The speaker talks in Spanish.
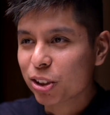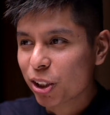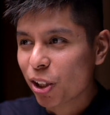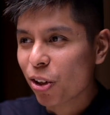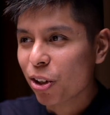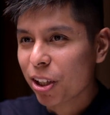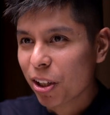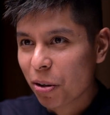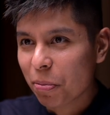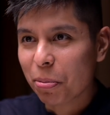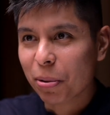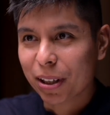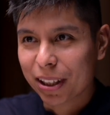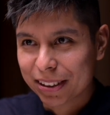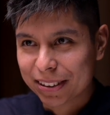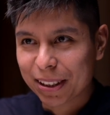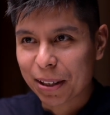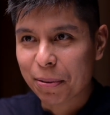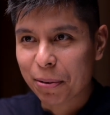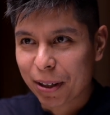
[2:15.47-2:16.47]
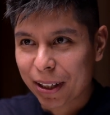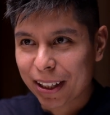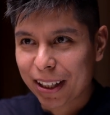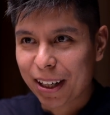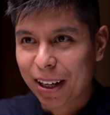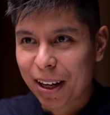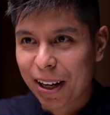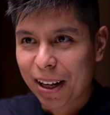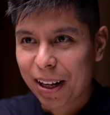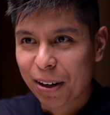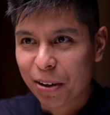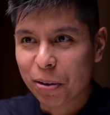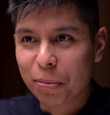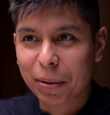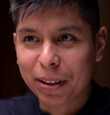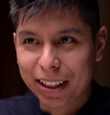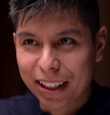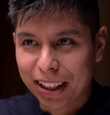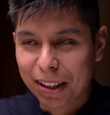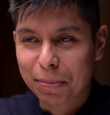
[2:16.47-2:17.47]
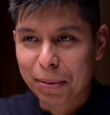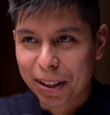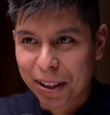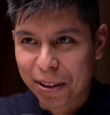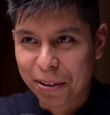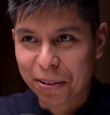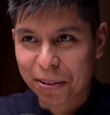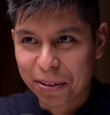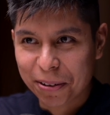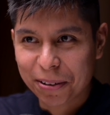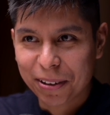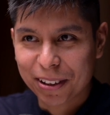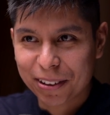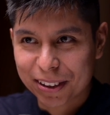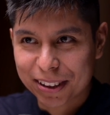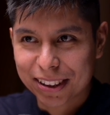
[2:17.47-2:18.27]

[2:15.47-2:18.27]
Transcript: se lo dieron porque, porque era con bandera de México, ¿no? Algo